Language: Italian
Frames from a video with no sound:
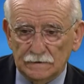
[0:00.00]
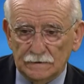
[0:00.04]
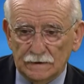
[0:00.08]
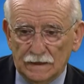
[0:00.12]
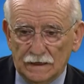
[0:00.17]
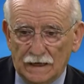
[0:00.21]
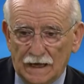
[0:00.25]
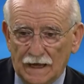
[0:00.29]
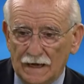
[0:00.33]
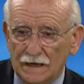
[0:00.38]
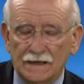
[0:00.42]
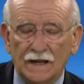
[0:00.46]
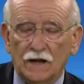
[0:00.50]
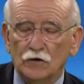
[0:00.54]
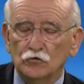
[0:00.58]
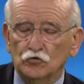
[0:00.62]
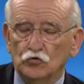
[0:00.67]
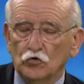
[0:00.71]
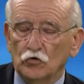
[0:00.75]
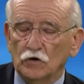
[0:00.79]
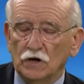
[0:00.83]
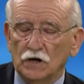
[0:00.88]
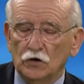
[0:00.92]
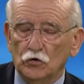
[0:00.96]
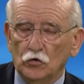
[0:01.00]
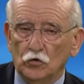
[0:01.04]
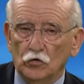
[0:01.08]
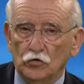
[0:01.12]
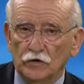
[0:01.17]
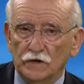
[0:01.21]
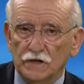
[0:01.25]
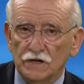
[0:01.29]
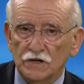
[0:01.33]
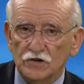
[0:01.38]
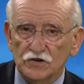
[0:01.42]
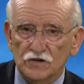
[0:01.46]
all'Alto
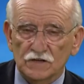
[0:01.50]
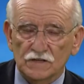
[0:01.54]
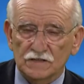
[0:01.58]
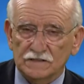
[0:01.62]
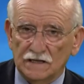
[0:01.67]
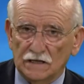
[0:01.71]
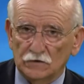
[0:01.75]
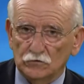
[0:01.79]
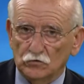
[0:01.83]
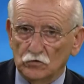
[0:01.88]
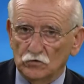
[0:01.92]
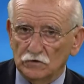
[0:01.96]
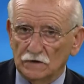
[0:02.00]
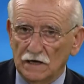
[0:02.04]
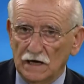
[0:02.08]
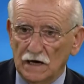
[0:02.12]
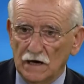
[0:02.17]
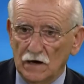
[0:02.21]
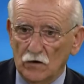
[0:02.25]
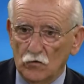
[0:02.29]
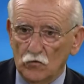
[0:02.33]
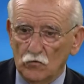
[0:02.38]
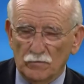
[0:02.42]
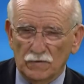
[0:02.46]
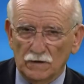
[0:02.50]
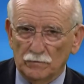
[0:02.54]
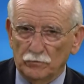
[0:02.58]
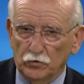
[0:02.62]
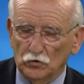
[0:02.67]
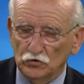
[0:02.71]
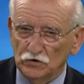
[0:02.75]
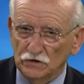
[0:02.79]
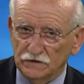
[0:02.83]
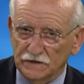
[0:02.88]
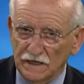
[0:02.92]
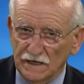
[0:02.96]
Calore c'è stato da un bel po'
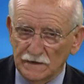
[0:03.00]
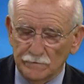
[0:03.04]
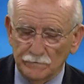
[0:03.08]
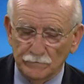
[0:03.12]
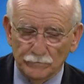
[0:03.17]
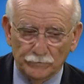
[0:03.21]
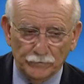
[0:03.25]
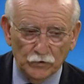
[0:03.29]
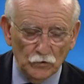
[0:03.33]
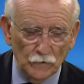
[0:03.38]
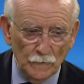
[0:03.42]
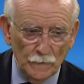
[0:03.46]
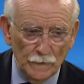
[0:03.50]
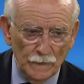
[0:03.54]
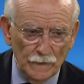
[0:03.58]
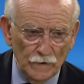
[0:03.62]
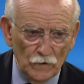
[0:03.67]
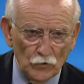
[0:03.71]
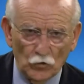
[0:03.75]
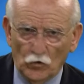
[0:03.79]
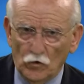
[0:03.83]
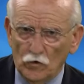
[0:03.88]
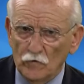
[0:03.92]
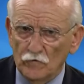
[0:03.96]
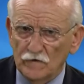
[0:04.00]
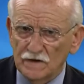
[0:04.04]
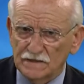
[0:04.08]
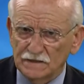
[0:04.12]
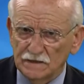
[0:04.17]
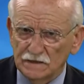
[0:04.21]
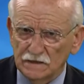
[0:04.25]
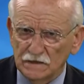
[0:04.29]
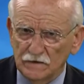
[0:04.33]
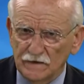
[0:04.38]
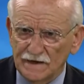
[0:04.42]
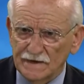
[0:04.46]
di tempo, con veste
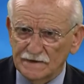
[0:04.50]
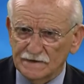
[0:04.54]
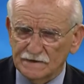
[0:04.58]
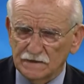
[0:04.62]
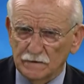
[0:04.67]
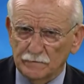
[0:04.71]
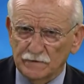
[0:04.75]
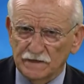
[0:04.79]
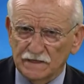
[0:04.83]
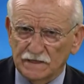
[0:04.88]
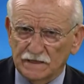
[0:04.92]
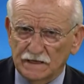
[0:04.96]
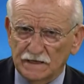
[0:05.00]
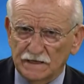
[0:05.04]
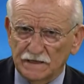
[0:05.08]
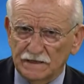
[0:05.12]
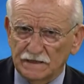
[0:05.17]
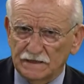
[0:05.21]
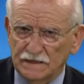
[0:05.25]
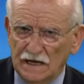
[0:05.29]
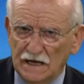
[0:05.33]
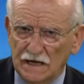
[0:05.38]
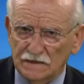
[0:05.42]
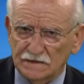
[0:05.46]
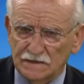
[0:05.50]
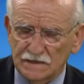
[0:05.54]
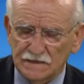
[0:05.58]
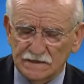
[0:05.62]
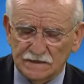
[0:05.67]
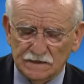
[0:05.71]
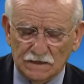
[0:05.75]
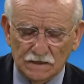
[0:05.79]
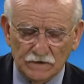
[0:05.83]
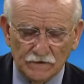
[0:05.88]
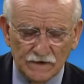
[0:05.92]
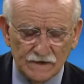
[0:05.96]
diverse, per carità,
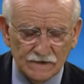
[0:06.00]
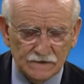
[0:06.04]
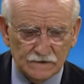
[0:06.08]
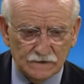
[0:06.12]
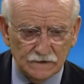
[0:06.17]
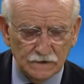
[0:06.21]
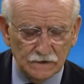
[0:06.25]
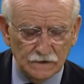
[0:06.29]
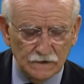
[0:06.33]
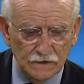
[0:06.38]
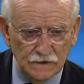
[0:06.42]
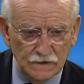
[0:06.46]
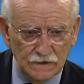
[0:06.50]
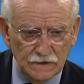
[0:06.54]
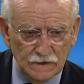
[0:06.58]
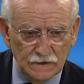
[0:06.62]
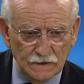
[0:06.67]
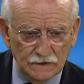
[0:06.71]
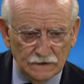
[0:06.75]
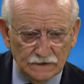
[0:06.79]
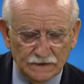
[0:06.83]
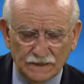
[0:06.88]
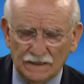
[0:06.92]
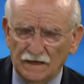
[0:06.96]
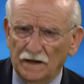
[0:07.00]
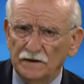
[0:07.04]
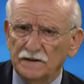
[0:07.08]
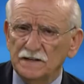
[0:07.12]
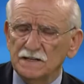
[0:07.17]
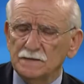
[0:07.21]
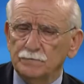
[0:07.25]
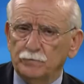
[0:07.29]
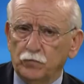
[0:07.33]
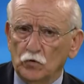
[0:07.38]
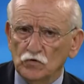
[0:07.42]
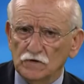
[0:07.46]
senza le vesti della
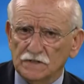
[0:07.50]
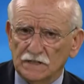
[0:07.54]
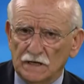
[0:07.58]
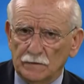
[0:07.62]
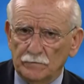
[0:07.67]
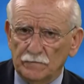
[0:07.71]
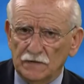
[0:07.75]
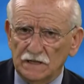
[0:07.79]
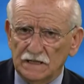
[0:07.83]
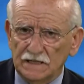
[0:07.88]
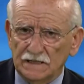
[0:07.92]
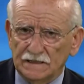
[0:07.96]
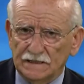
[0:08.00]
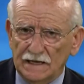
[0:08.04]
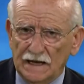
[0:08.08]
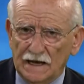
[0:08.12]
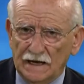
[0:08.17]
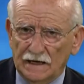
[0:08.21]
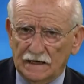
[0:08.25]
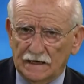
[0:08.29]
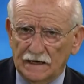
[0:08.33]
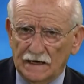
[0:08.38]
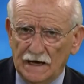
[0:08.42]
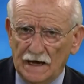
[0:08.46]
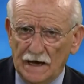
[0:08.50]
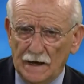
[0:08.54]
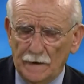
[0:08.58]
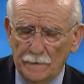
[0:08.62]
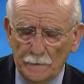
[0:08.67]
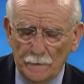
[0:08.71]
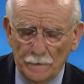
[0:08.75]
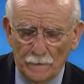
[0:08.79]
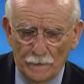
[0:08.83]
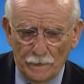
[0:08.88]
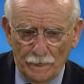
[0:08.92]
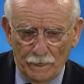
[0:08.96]
responsabilità che ha
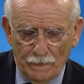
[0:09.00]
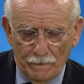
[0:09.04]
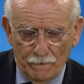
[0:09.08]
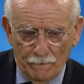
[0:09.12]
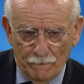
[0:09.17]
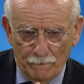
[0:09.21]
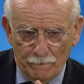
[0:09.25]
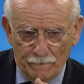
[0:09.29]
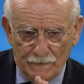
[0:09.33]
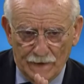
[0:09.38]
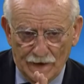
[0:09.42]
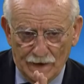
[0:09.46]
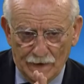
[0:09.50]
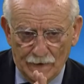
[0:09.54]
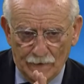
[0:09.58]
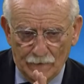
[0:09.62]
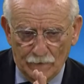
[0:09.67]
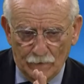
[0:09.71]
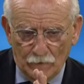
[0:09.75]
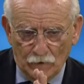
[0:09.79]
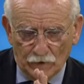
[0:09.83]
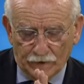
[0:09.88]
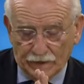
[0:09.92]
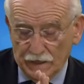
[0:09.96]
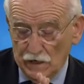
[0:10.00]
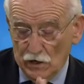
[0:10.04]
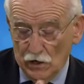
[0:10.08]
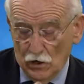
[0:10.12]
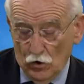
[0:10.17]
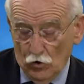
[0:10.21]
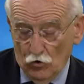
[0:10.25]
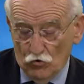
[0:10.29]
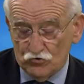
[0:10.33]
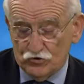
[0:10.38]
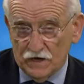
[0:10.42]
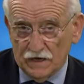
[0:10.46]
da, che ha
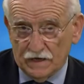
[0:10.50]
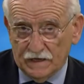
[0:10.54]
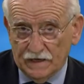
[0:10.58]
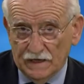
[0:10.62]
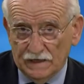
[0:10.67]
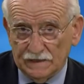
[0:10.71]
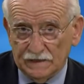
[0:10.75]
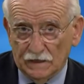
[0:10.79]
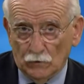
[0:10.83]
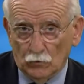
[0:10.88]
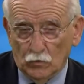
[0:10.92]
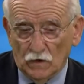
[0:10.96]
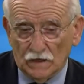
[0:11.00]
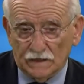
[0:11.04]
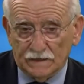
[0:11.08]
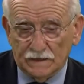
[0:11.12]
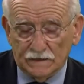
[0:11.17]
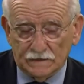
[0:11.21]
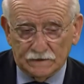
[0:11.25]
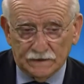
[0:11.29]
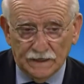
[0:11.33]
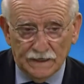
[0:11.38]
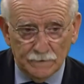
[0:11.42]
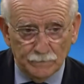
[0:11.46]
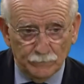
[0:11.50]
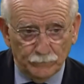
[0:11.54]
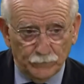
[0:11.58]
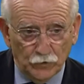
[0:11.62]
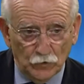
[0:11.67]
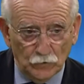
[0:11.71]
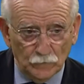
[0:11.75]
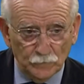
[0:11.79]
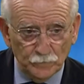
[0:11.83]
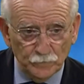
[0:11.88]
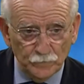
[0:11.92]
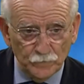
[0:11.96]
oggi e che ha da qualche tempo.